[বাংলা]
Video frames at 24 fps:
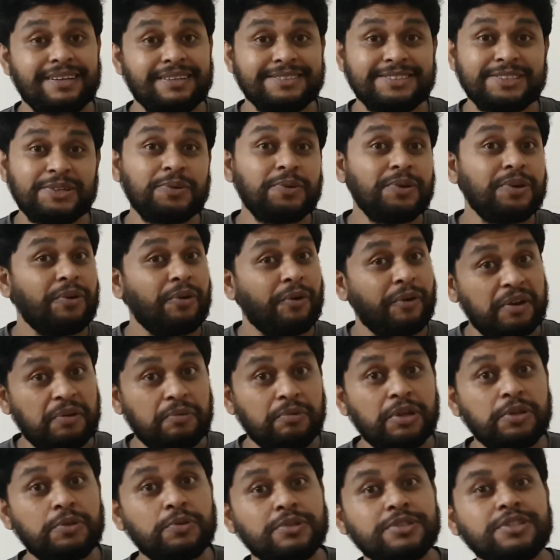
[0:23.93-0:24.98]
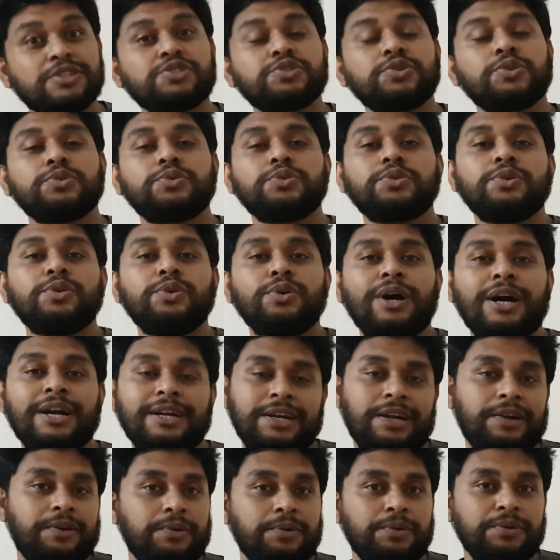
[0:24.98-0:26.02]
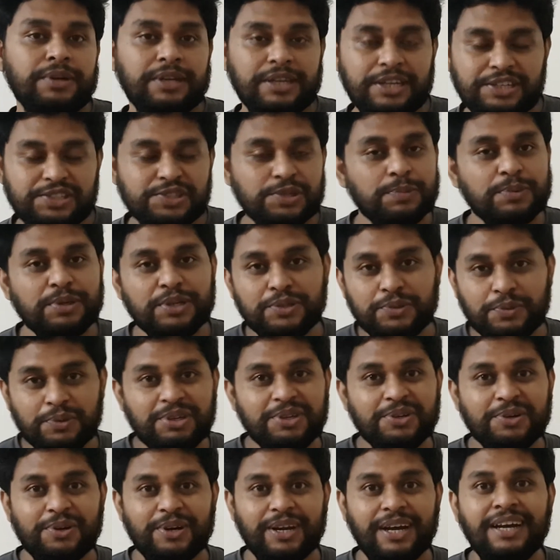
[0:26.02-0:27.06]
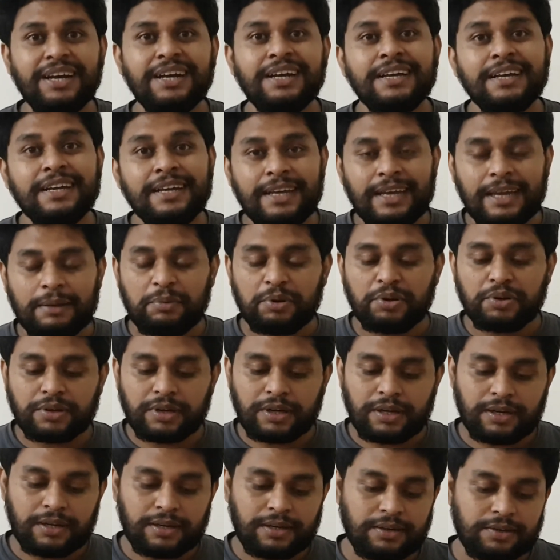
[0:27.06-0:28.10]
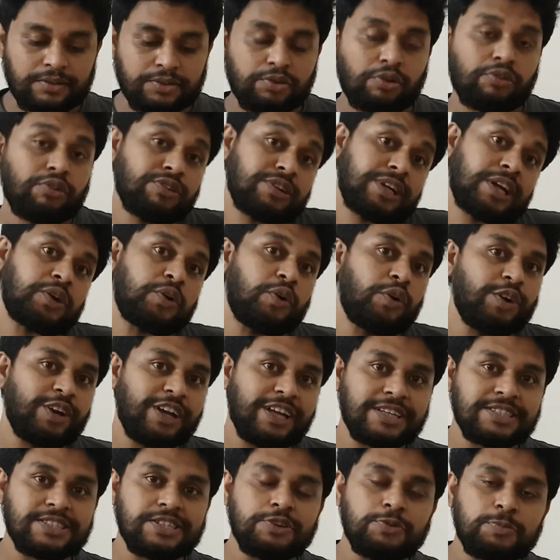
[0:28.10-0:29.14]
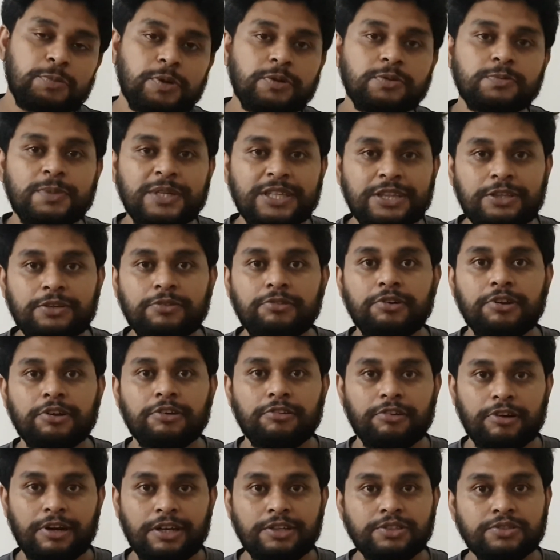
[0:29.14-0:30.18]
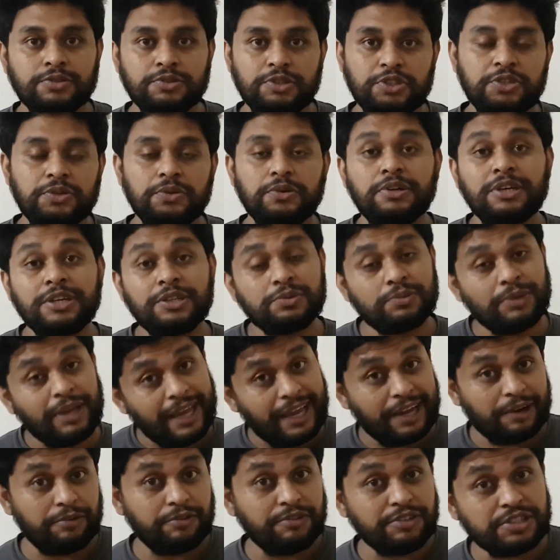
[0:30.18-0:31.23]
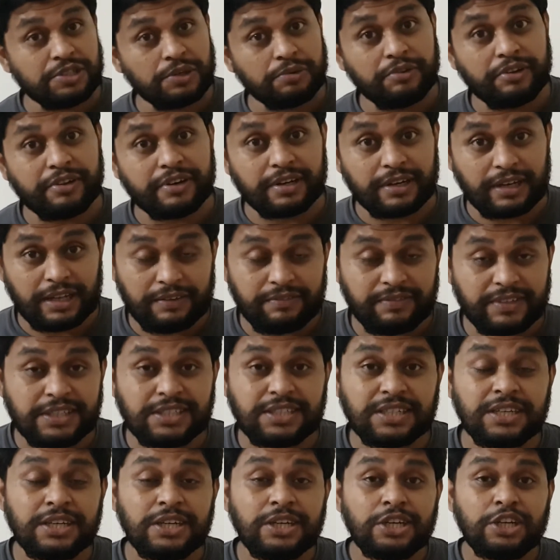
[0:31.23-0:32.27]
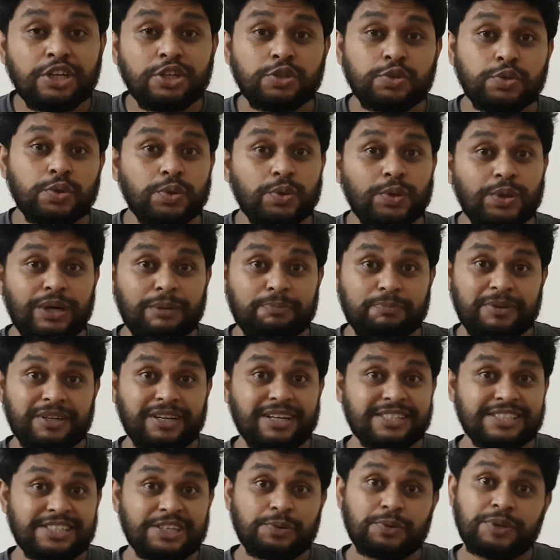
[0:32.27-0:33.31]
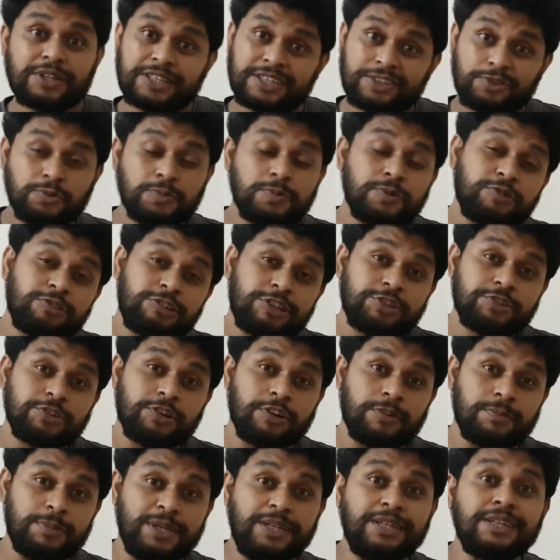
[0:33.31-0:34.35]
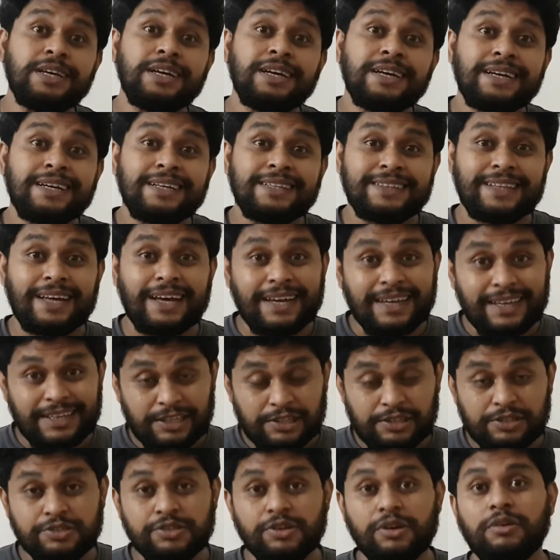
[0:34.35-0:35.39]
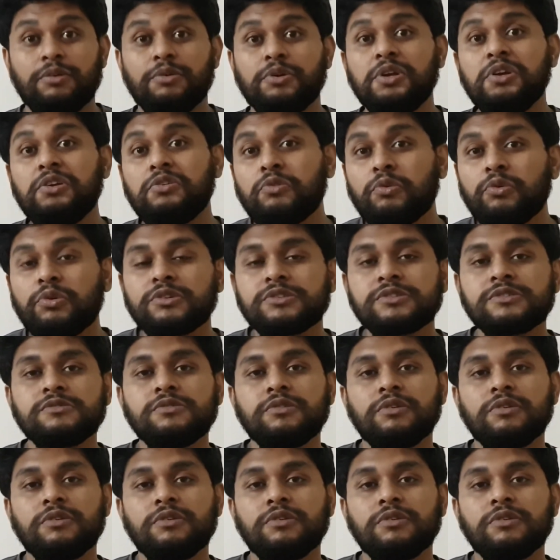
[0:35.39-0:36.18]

যেগুলো অনেকগুলো দুই হাজার সতেরো আঠারো এই সময়ে তৈরি করা এবং তখনকার কনটেক্সটের উপর ভিত্তি করে করা যদিও কিন্তু এখনও সেগুলো রেলেভেন্ট তো আপনারা সেগুলো থেকে উপকৃত হবেন তাই ওই কোর্স